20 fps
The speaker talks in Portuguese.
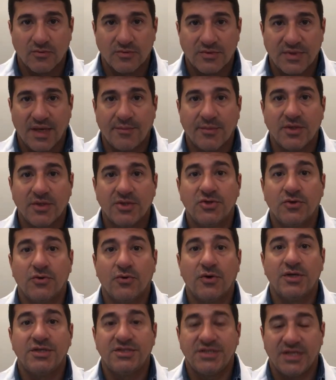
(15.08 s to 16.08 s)
O tema de
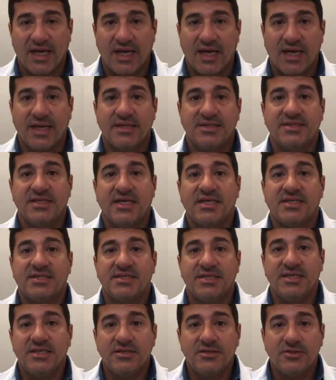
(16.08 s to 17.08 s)
hoje é
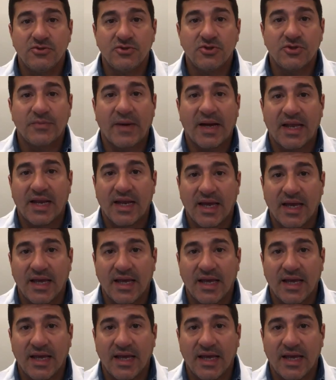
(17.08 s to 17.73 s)
exercícios para